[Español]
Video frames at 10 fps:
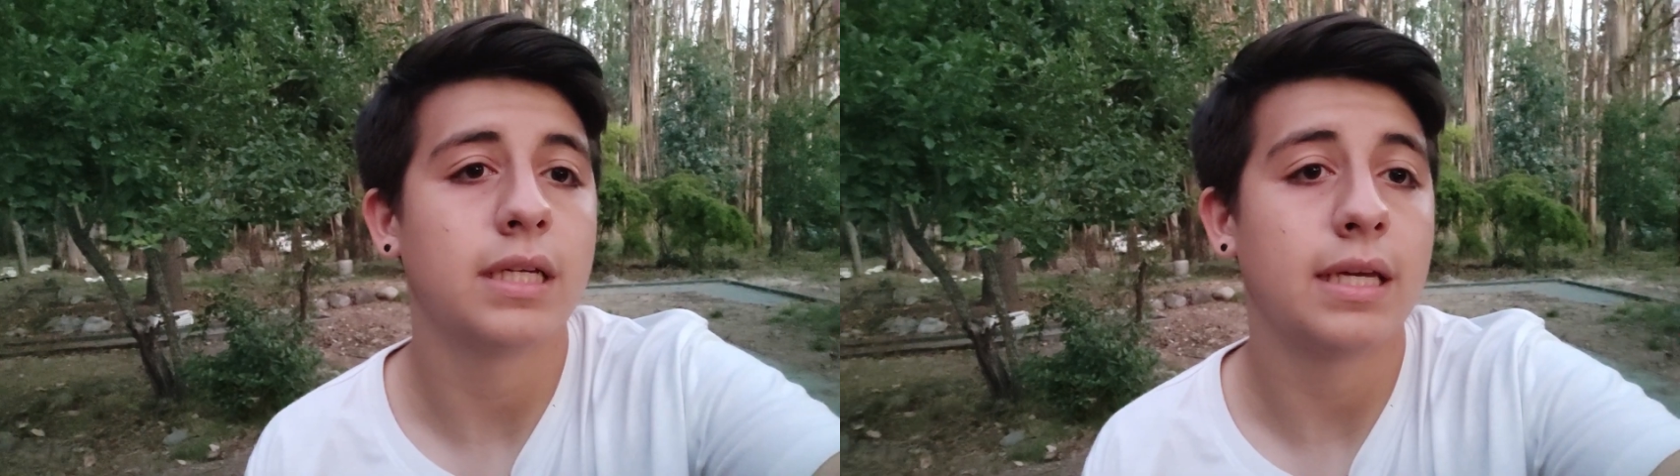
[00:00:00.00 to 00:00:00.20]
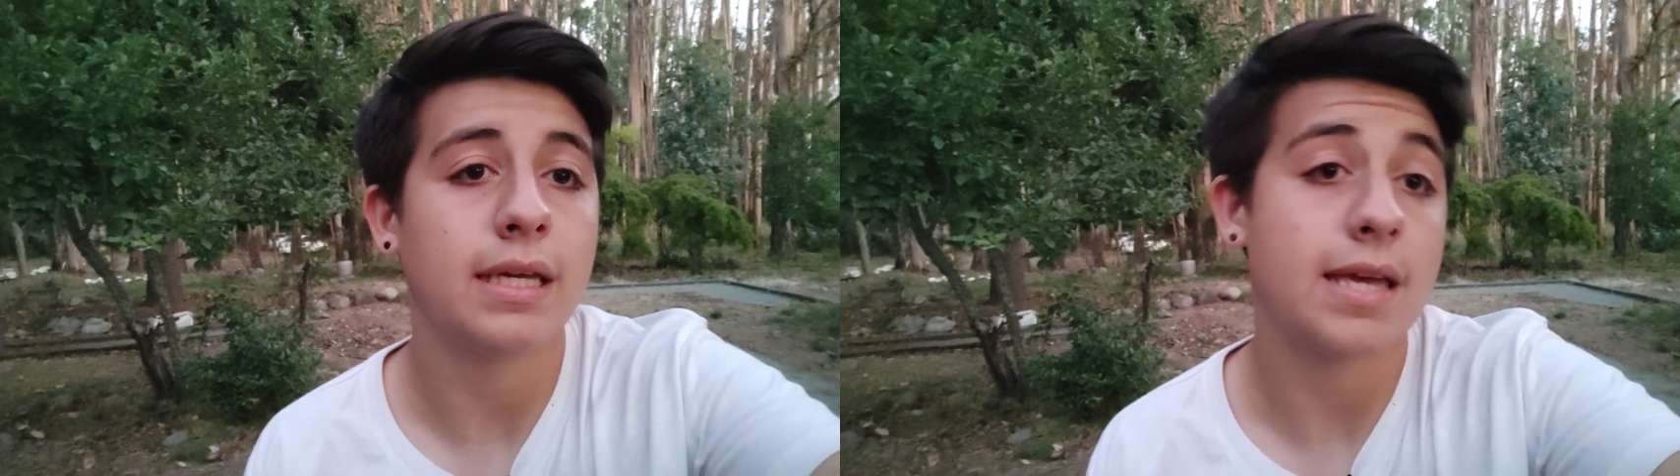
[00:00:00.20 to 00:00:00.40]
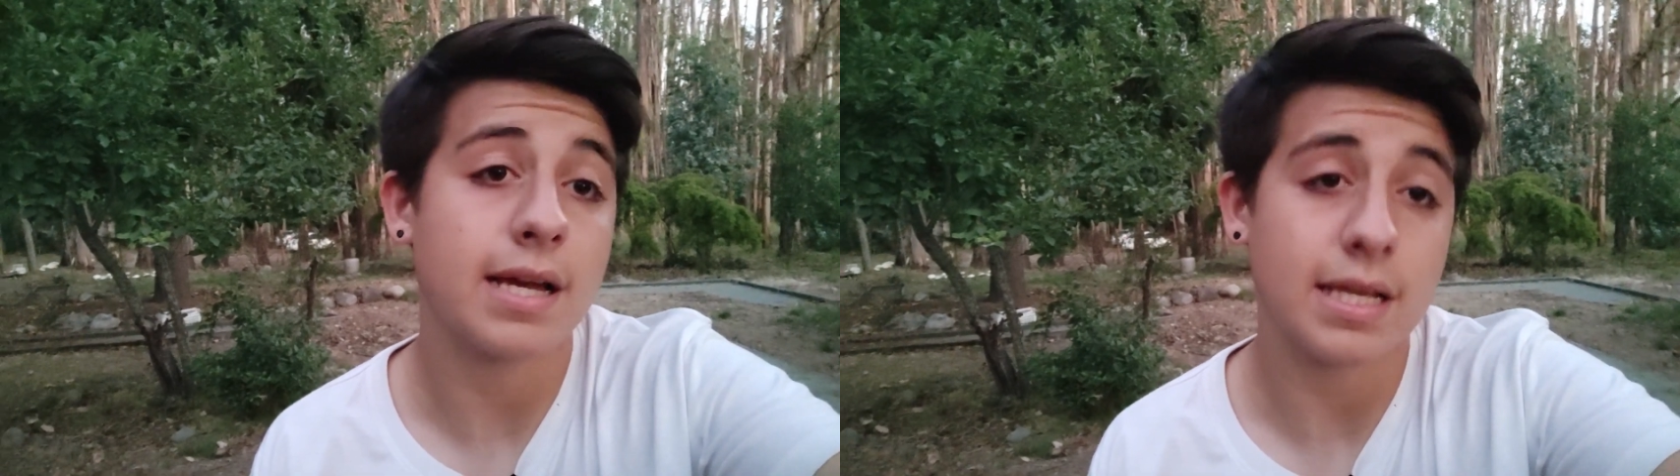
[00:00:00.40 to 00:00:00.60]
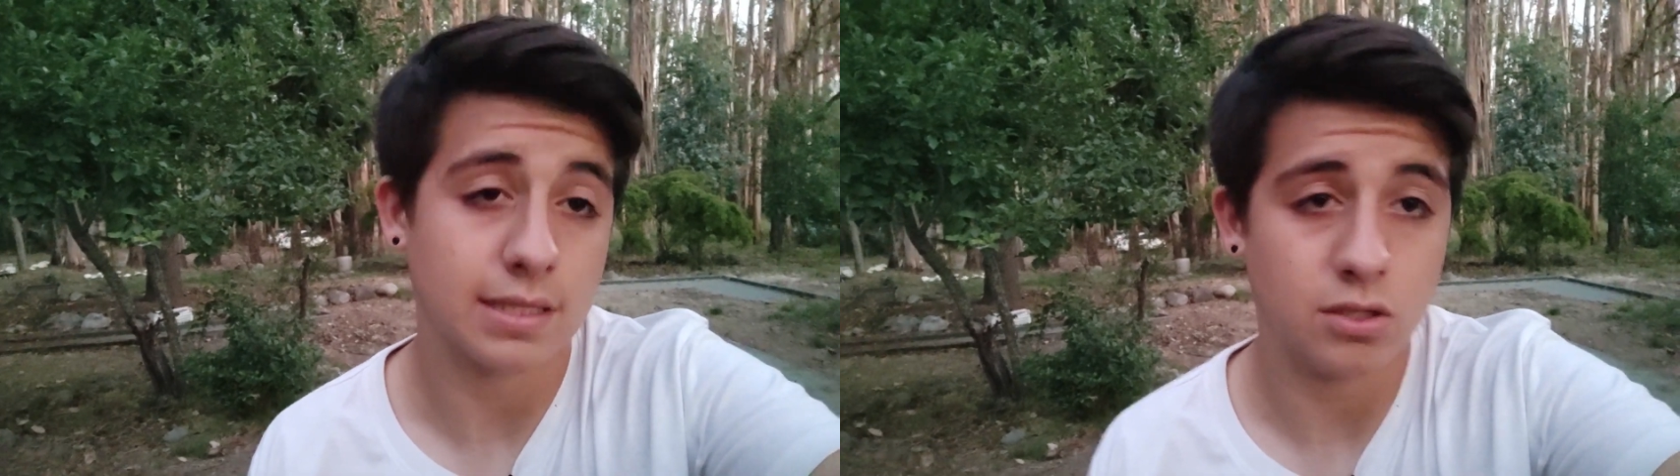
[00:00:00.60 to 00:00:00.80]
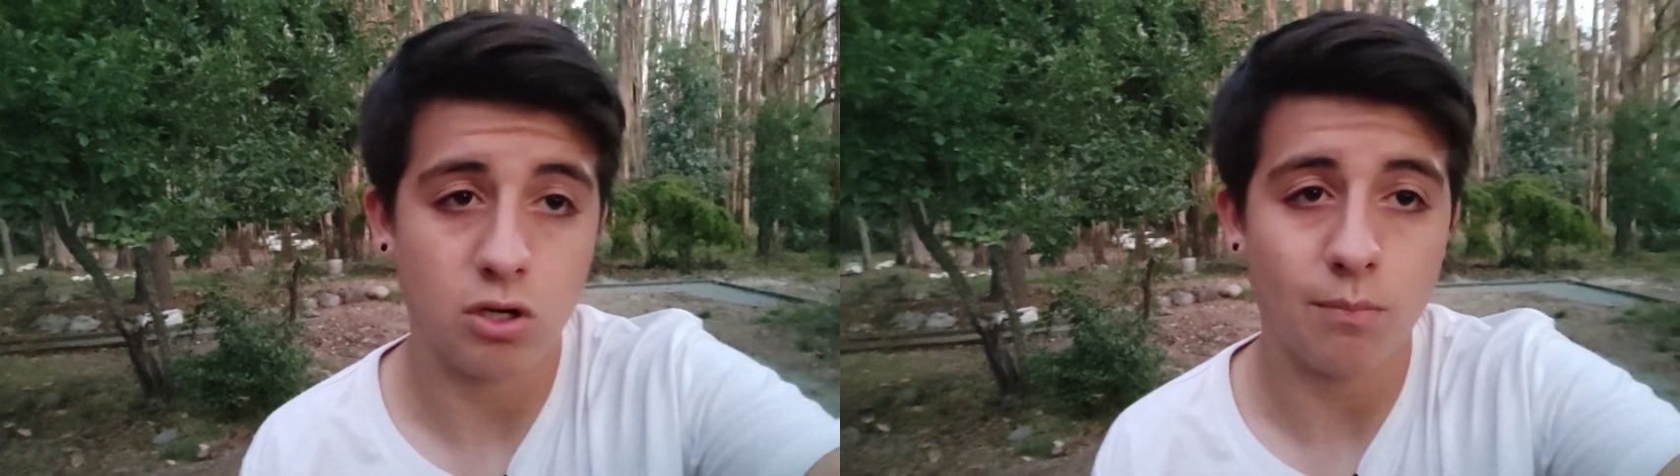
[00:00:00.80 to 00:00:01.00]
Iquique
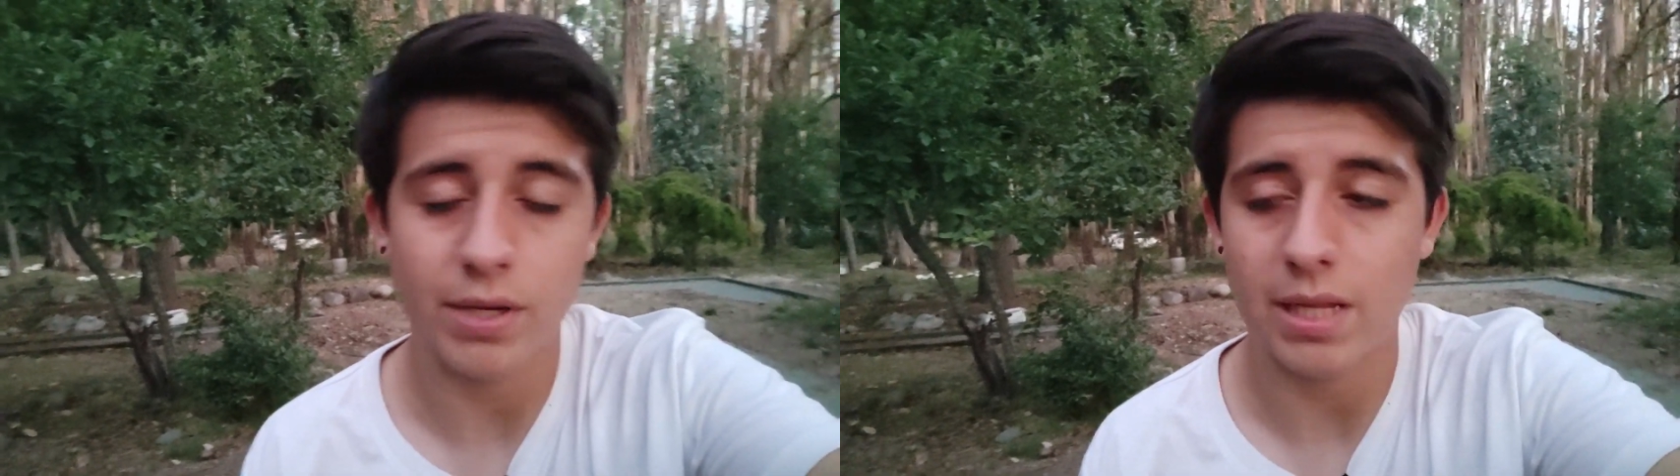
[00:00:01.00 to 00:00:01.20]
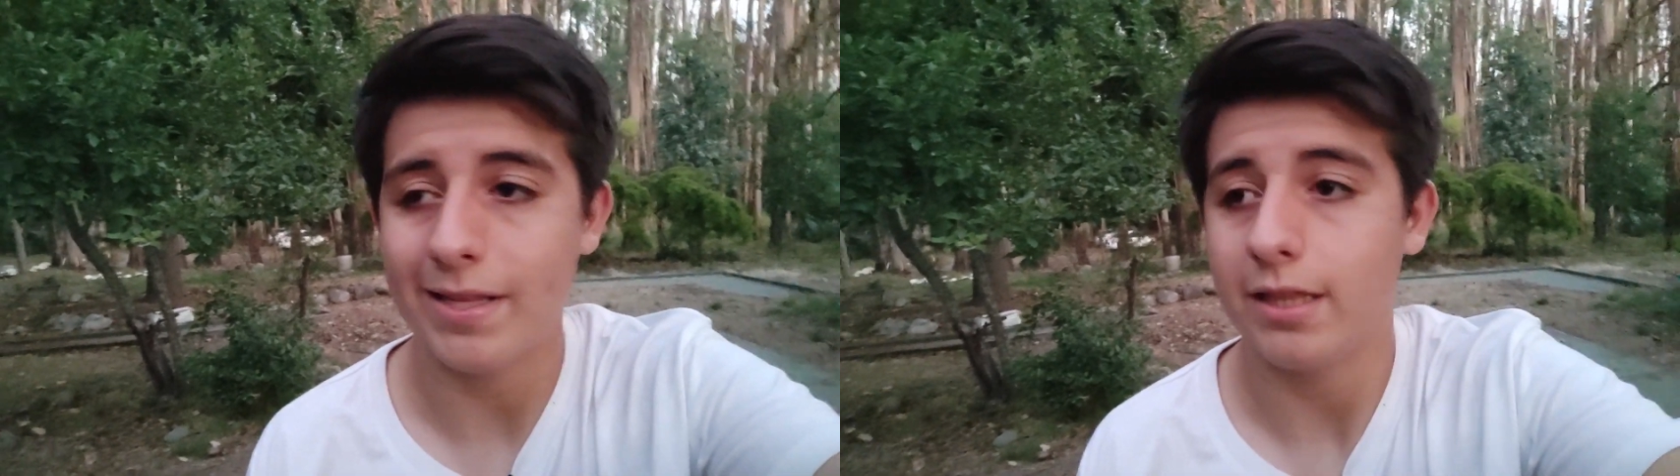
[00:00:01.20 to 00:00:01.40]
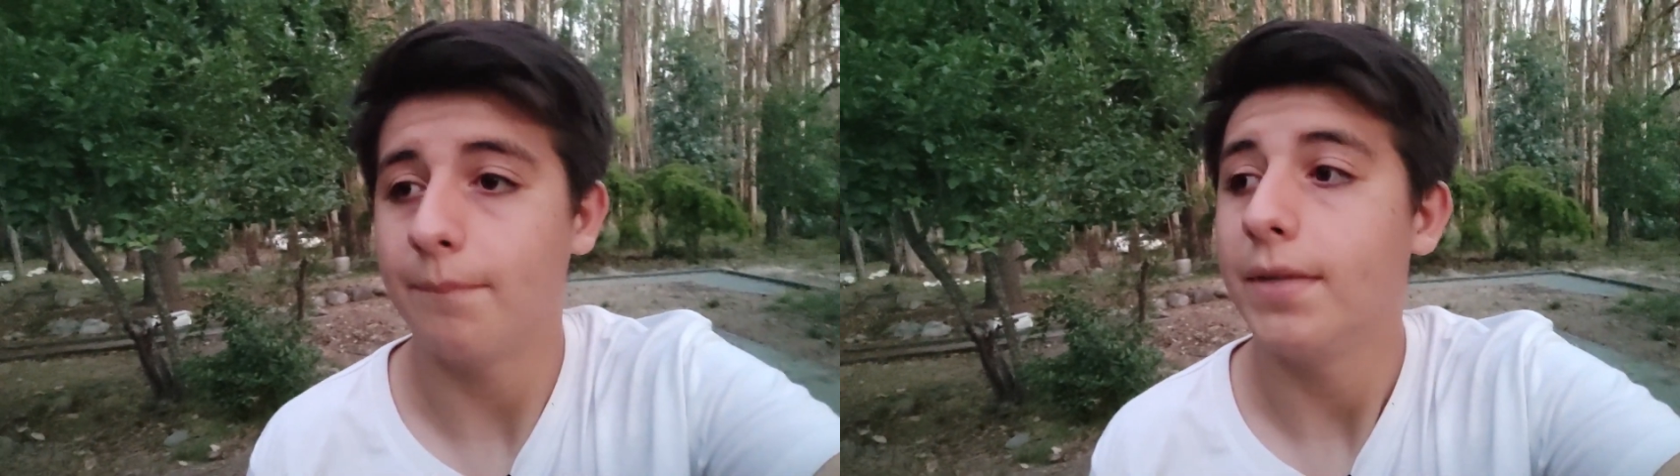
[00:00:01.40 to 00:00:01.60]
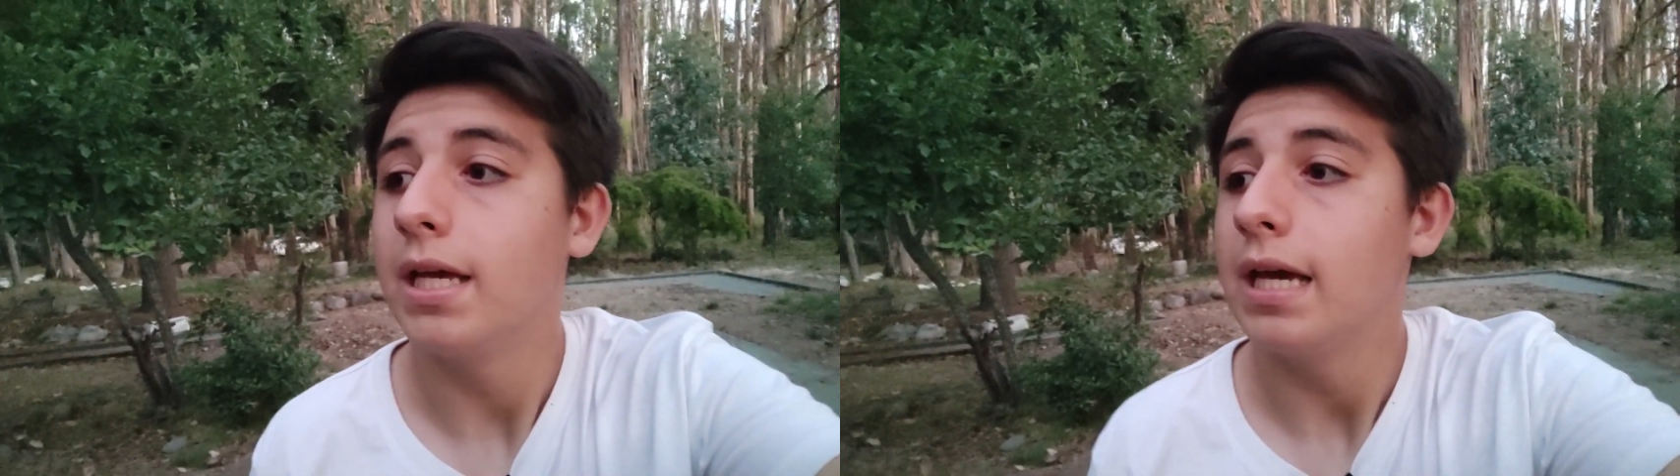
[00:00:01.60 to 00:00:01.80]
descendido completamente.